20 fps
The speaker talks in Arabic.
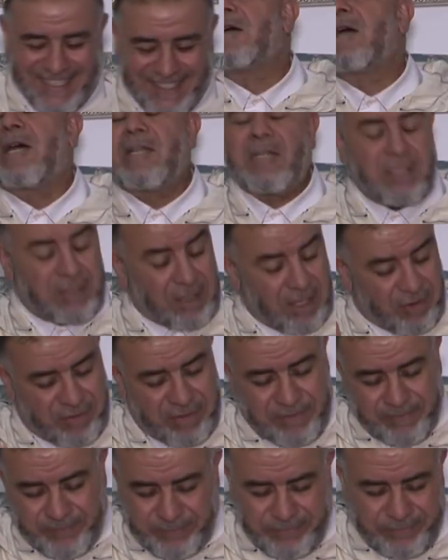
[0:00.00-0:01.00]
خلي
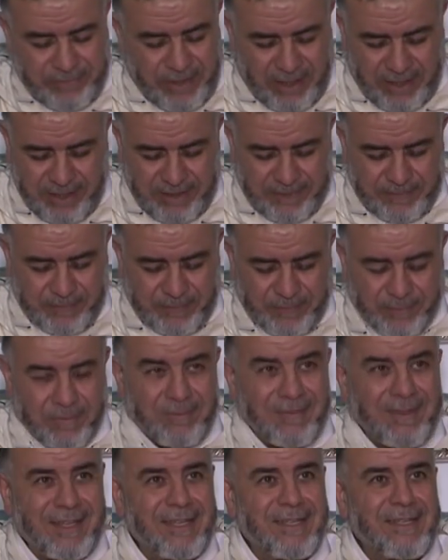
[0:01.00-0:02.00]
صافي خلي
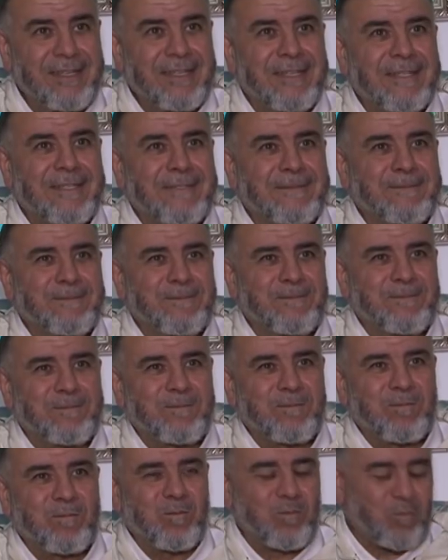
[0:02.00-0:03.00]
زعما استاذ
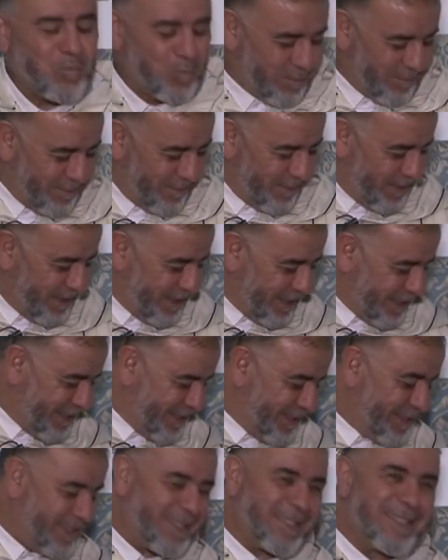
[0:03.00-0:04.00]
نسولك علاش زعما اختاروا
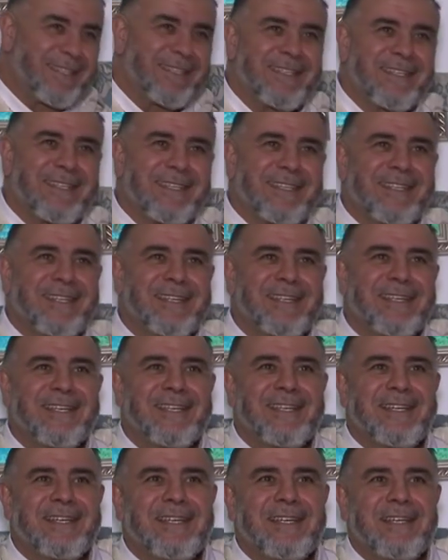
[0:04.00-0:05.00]
الاذان مع الكمال
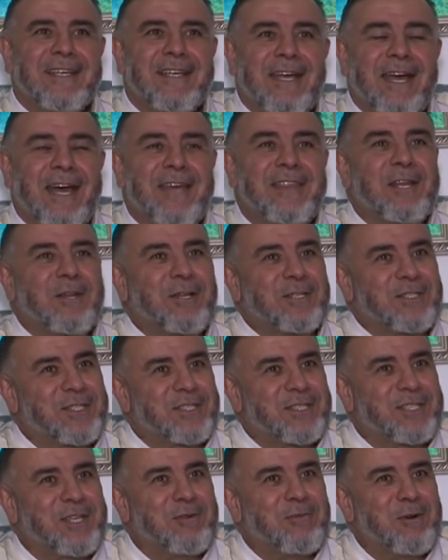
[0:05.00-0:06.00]
هذه راح
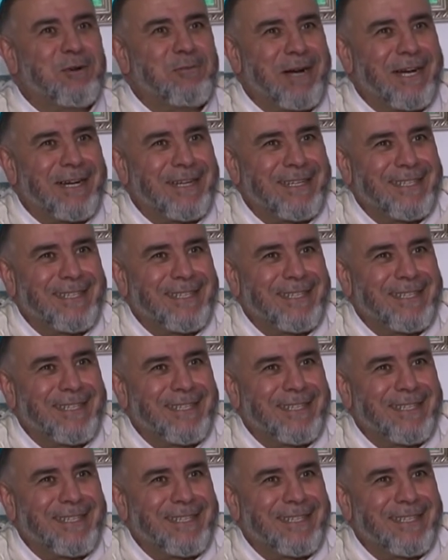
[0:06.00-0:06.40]
تسقسيهم هما